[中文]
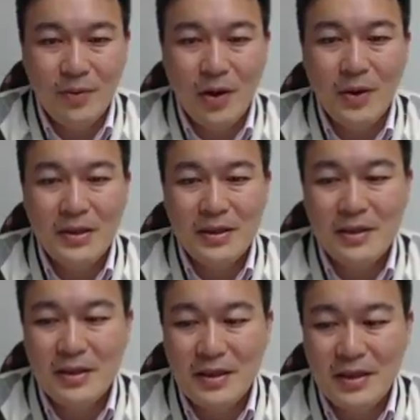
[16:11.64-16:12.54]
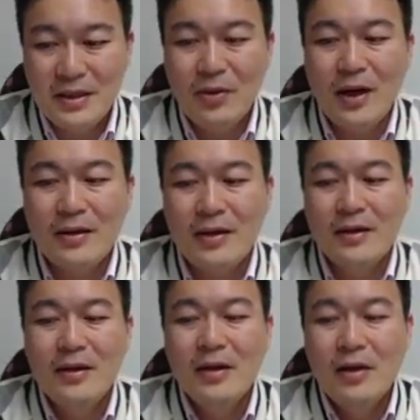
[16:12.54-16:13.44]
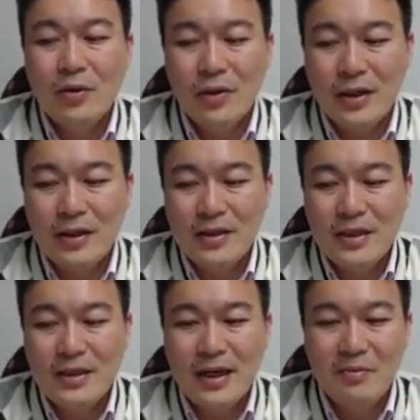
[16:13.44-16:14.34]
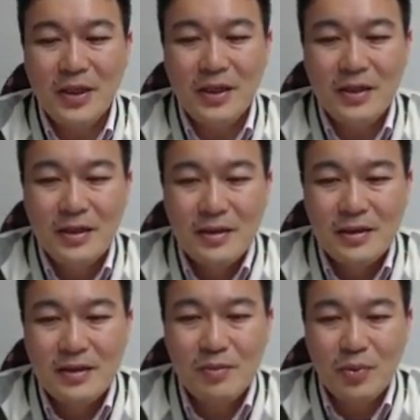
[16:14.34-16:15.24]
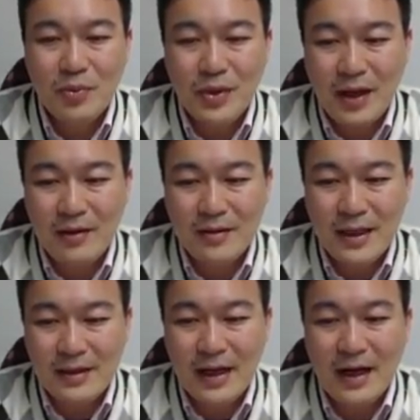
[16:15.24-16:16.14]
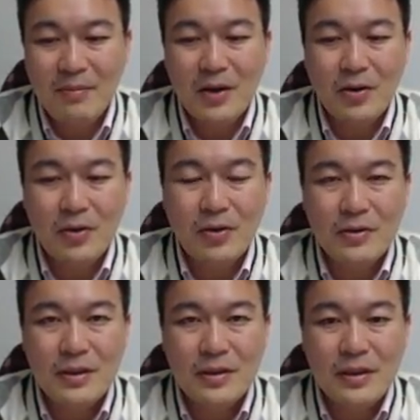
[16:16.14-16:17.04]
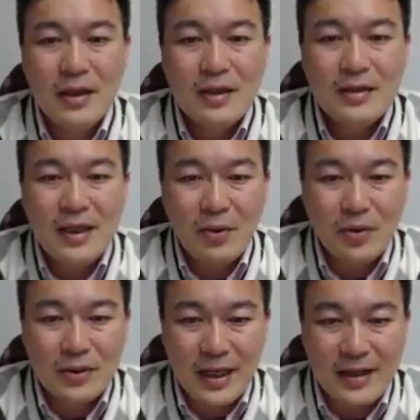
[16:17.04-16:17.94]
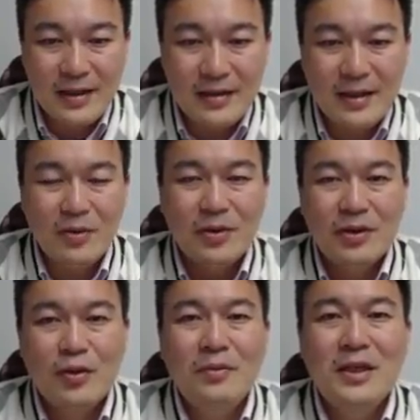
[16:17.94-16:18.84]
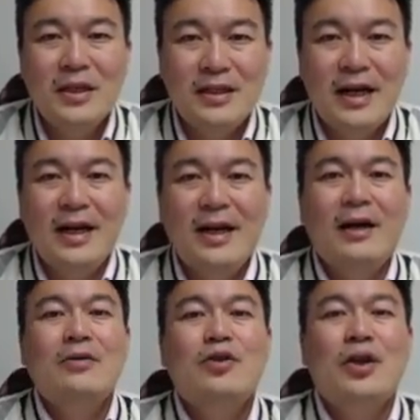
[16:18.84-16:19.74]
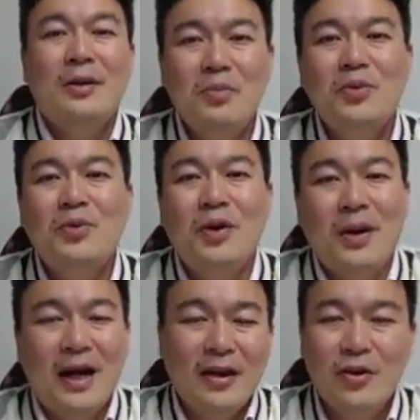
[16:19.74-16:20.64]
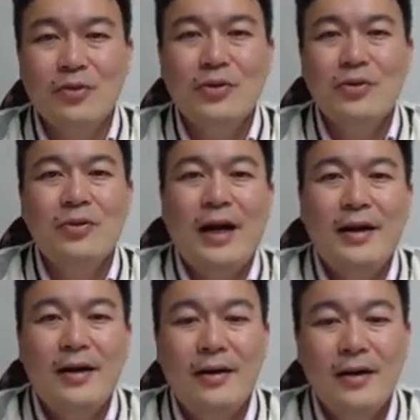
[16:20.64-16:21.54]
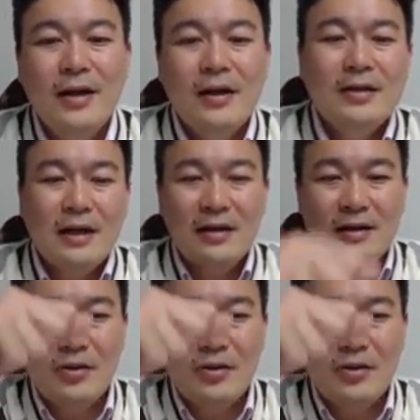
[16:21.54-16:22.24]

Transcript: 我们 a a l w y s 是希望呢，我的细长比是不要让它 buckle 控制，这样我才可以让我的断面的材料全部都把它用出来，好，让